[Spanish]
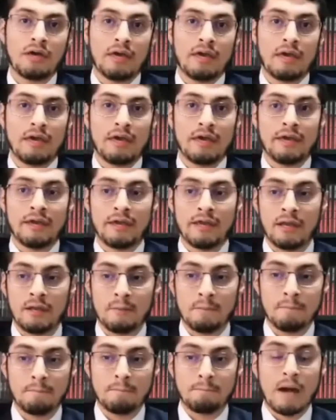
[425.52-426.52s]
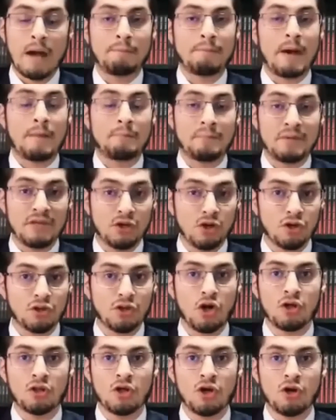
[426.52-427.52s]
el Papa Pío
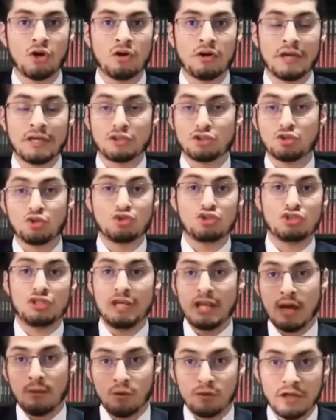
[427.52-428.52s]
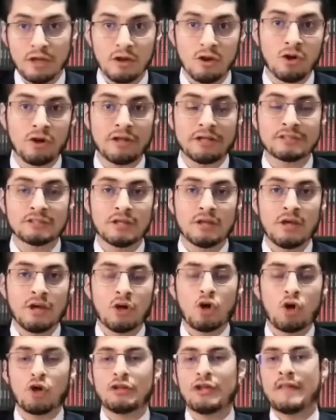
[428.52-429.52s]
IX, en su sílabo de errores,
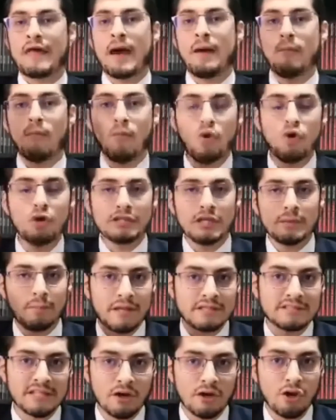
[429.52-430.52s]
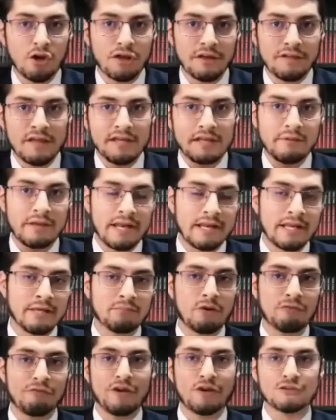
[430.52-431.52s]
condena múltiples errores del
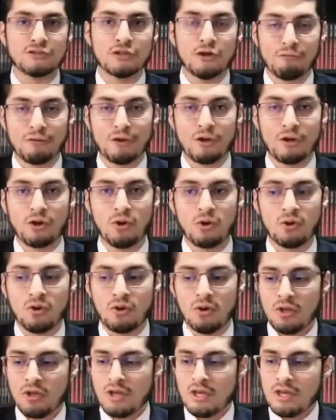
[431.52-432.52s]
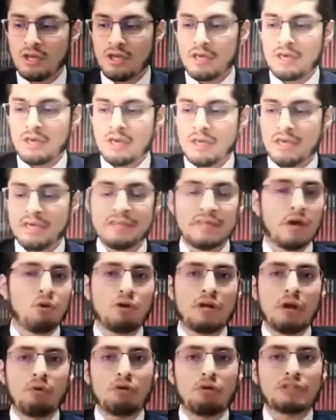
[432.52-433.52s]
liberalismo filosófico. Y de
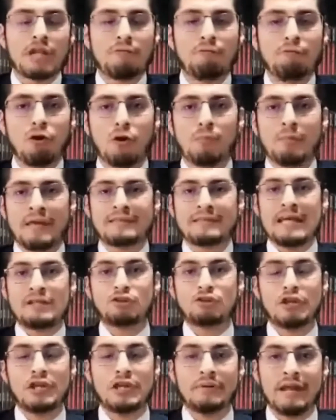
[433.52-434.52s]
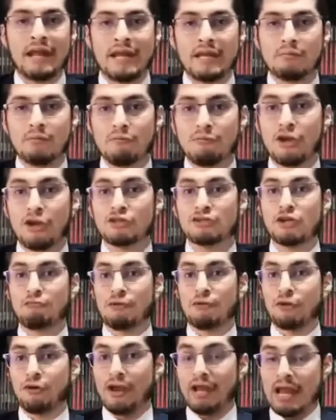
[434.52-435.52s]
una u otra forma, en tanto el liberalismo
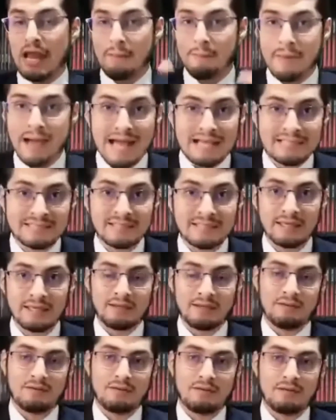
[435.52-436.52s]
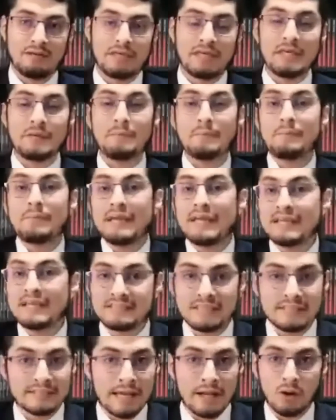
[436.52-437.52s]
filosófico es la base
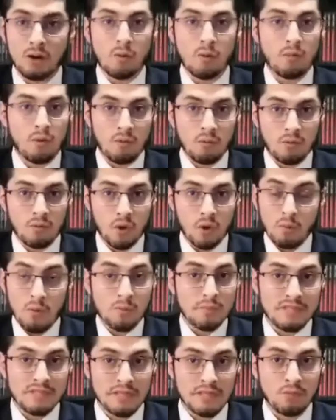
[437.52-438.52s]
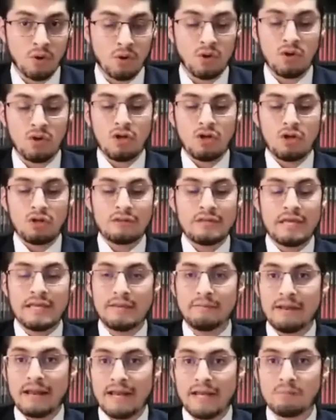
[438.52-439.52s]
implícita como, como mínimo del
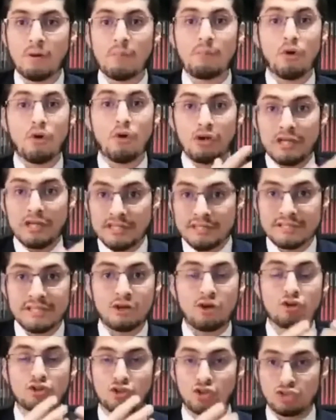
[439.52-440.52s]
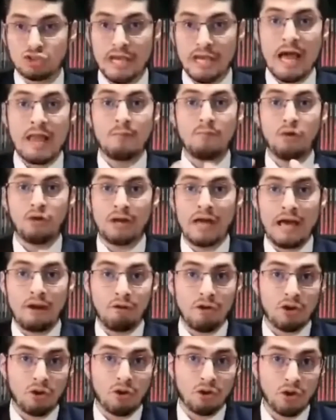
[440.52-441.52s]
liberalismo político, social,
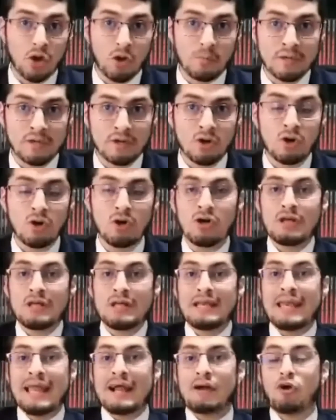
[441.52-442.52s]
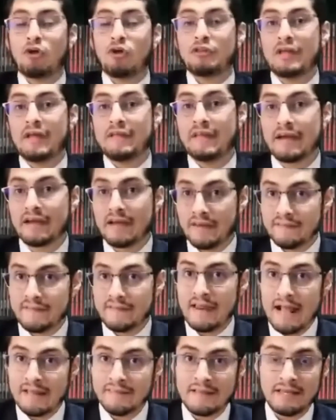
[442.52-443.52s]
moral o económico, la condena
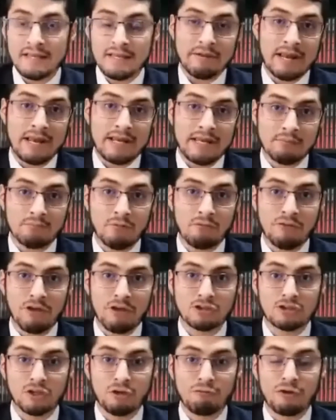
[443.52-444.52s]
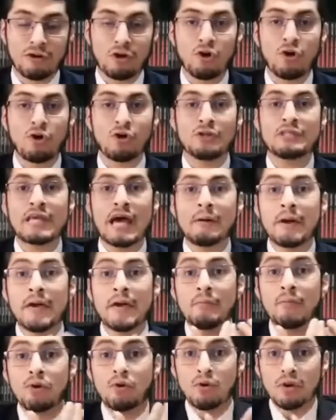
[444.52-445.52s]
general del liberalismo filosófico ya va a
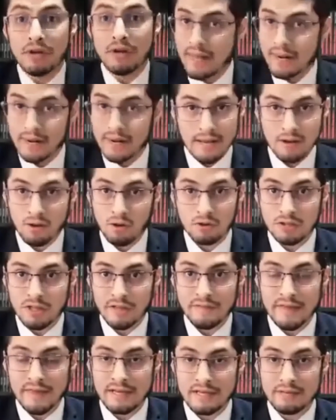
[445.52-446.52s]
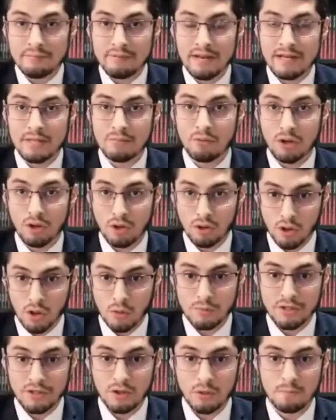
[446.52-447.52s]
involucrar la condena del liberalismo
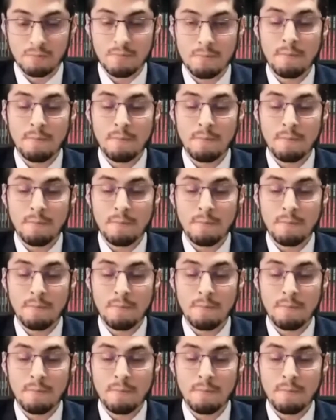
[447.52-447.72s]
económico.